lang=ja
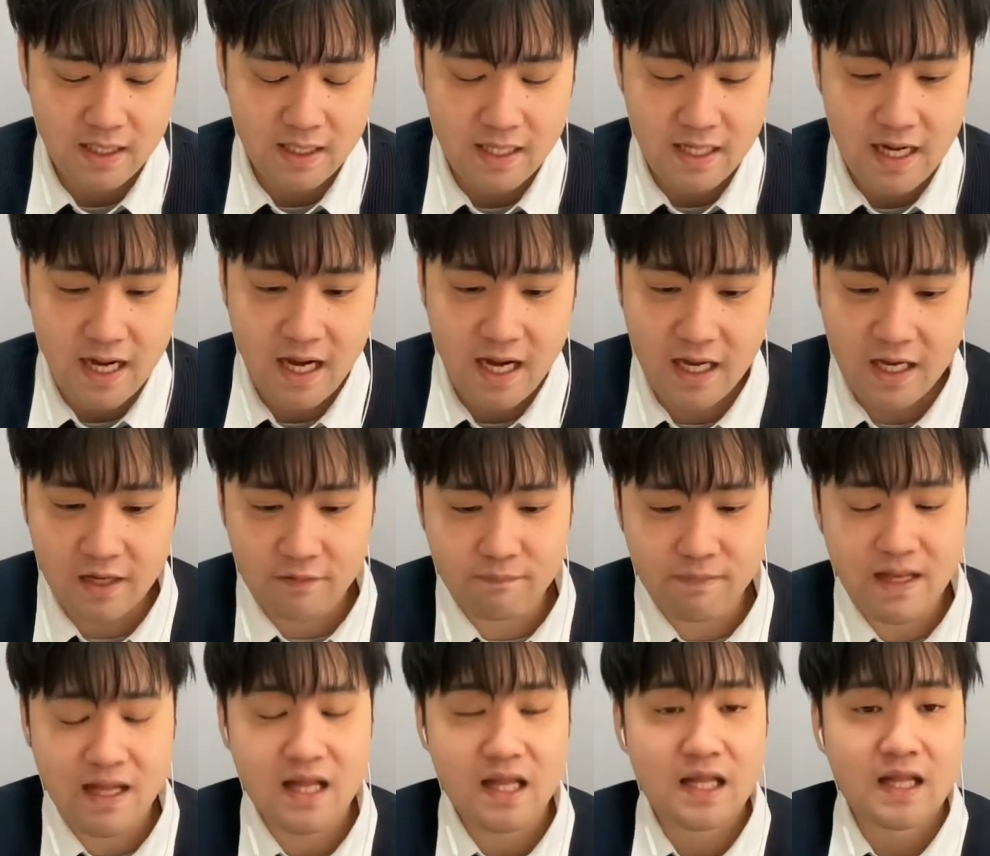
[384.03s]
はい、
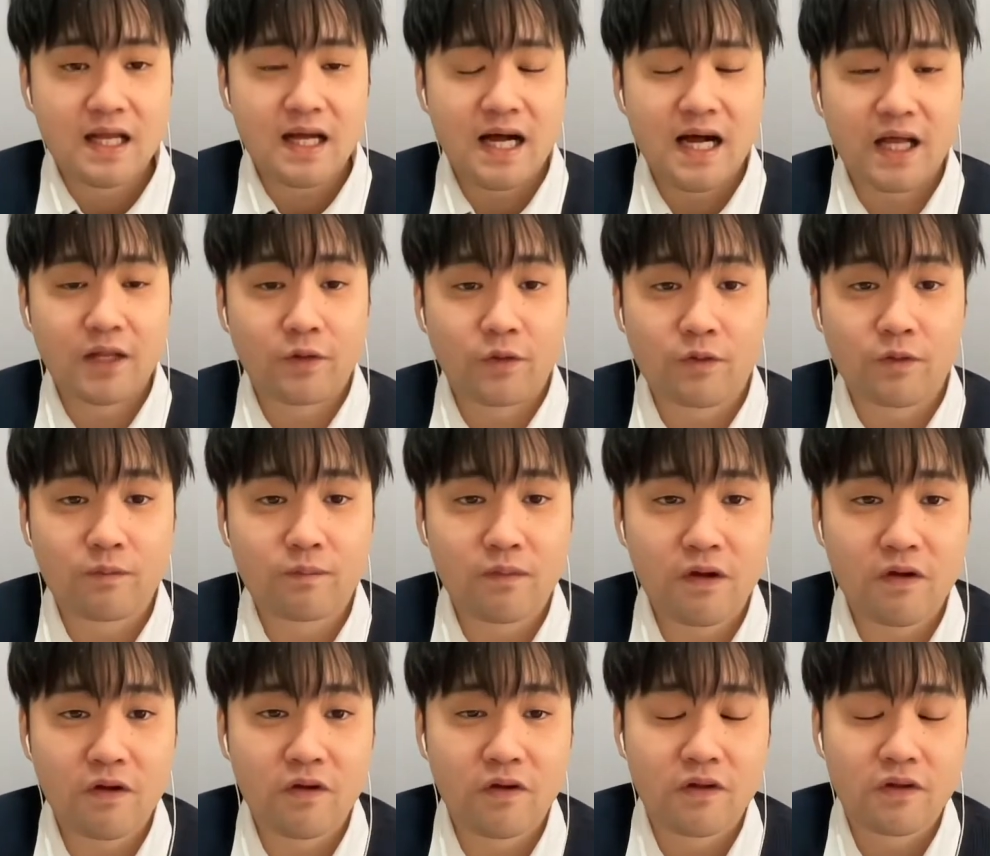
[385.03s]
まあ、あのー、
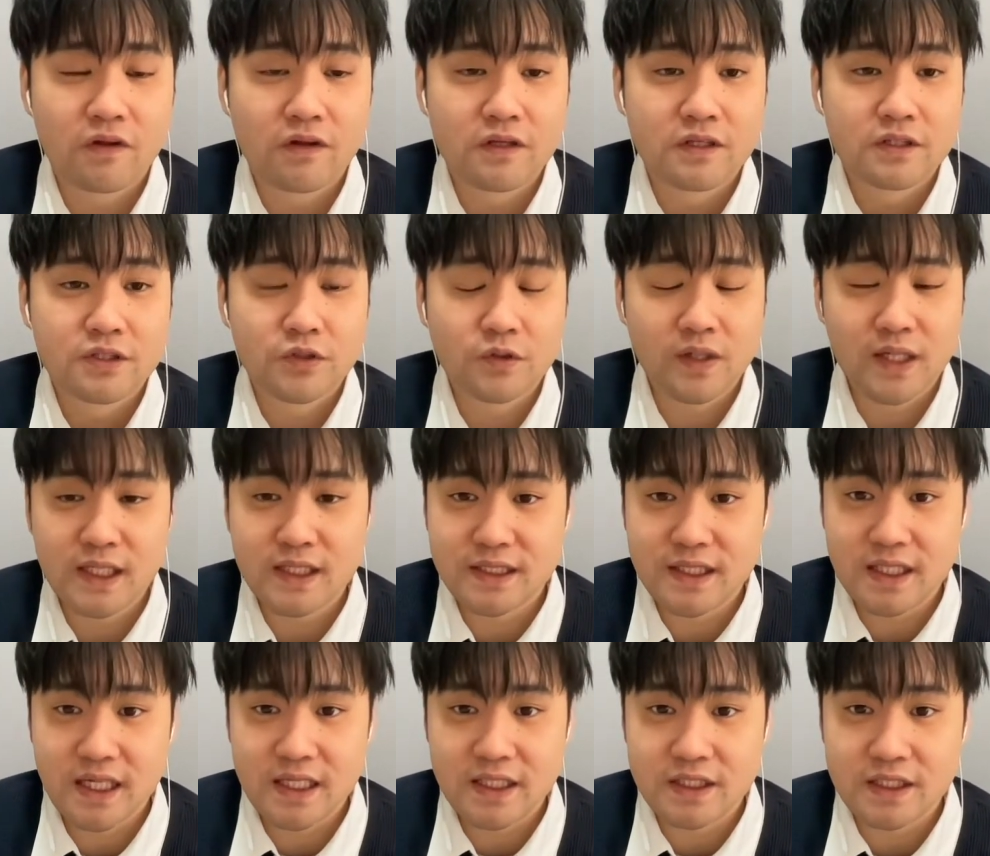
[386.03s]
もう、初見
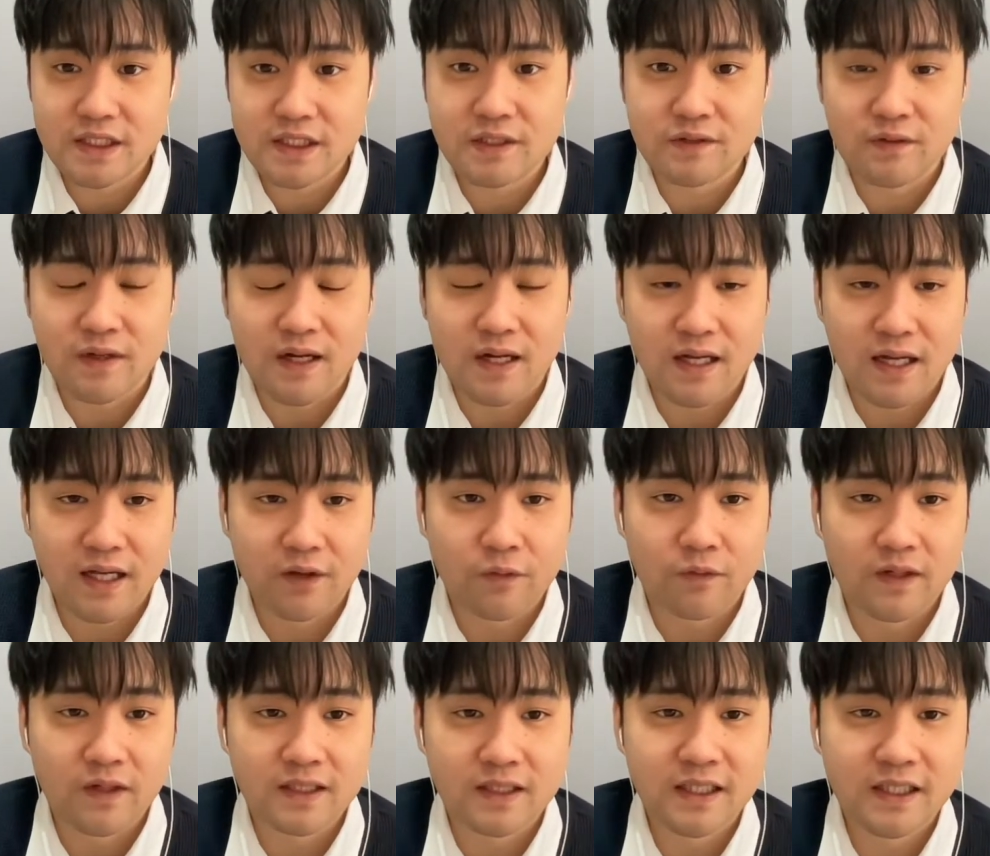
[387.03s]
チャレンジは、はい、こ
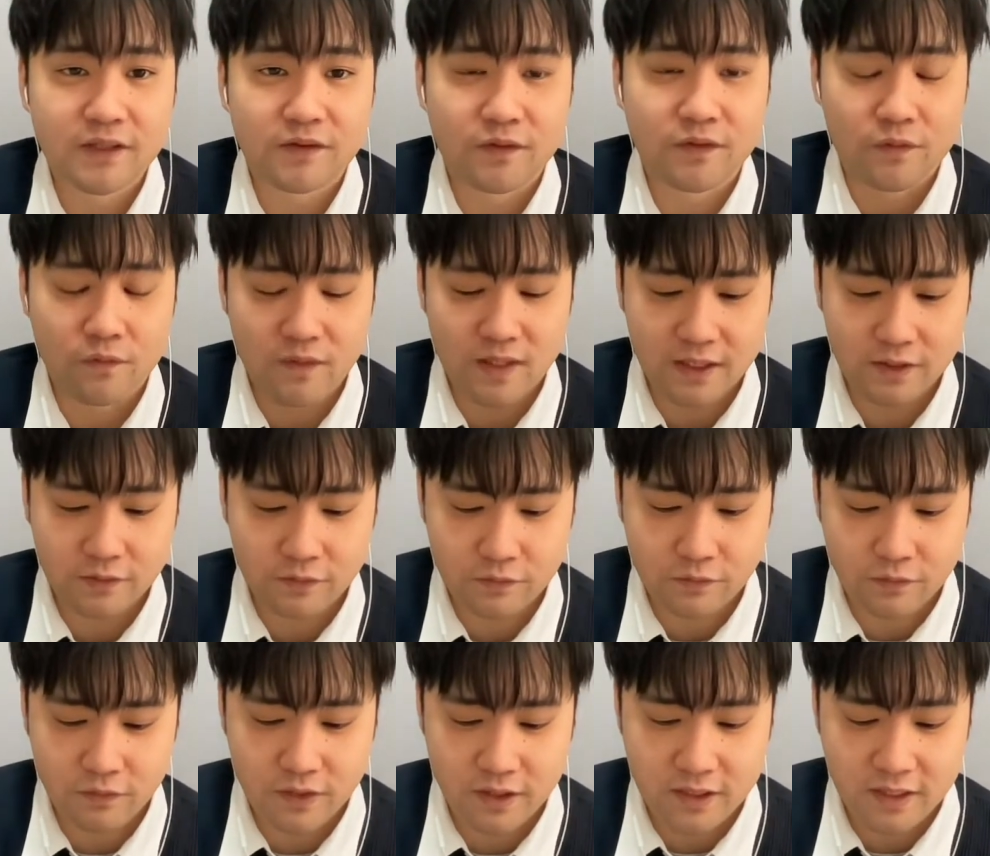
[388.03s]
の程度で終わっ
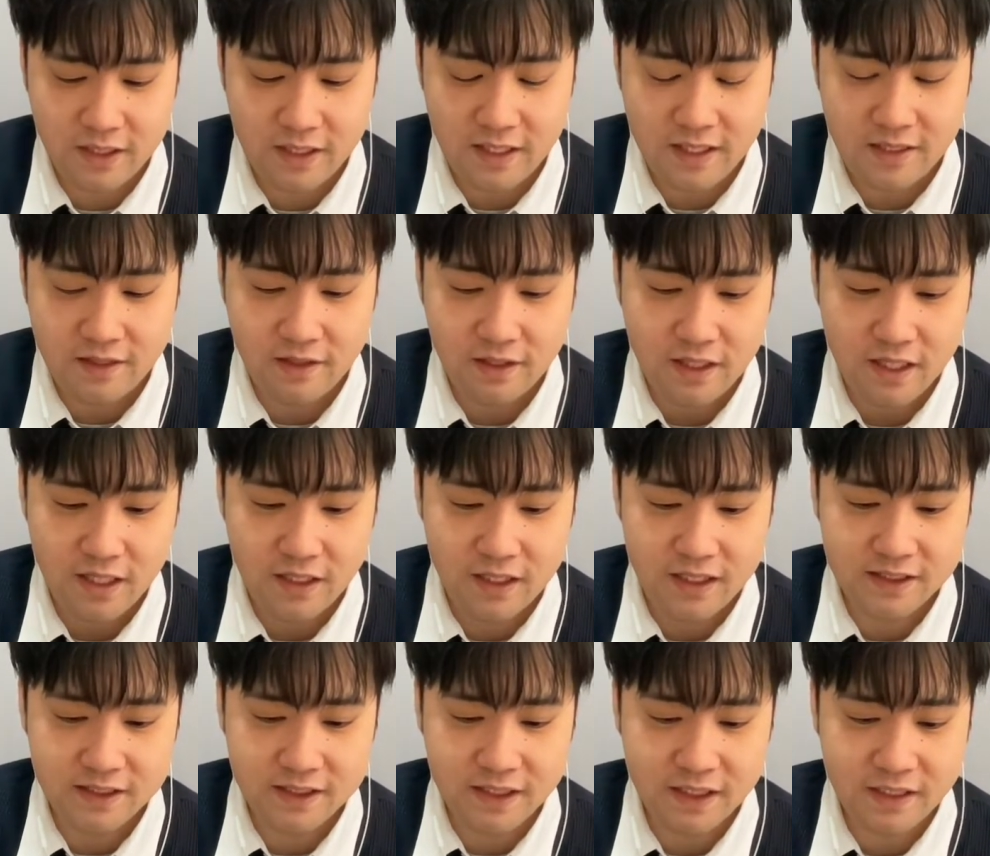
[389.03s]
といて、はい、
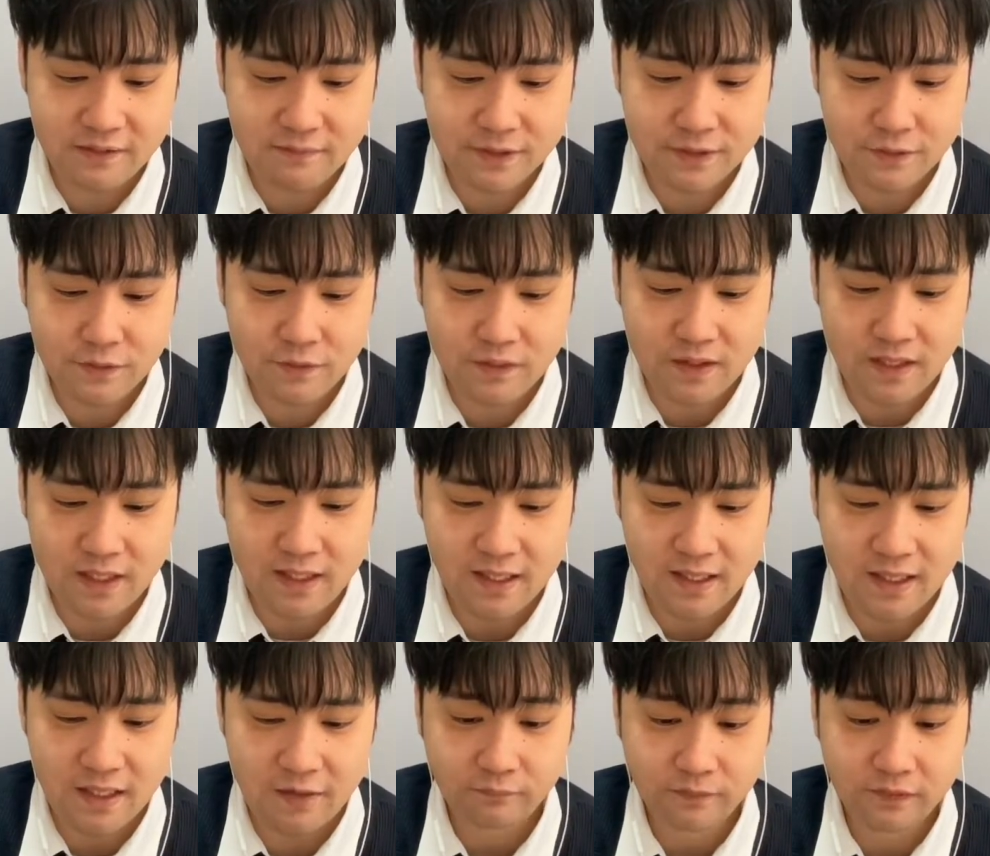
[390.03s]
ガチャ行きましょうか。
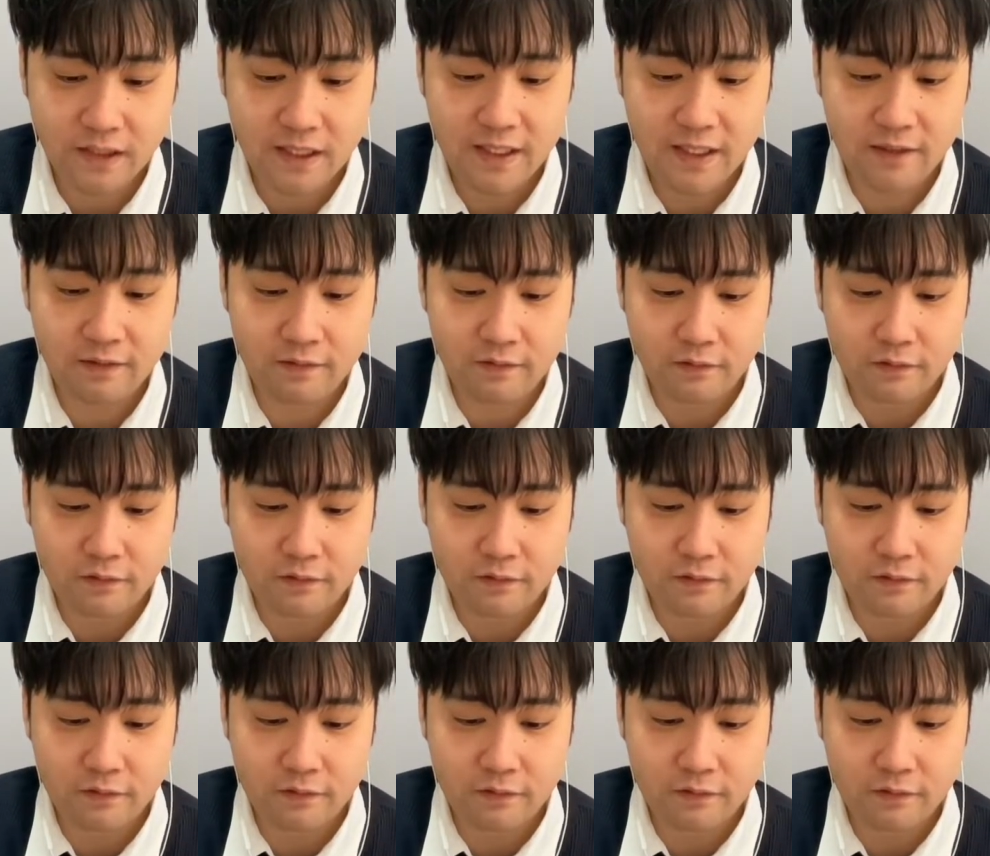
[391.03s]
はい。はい。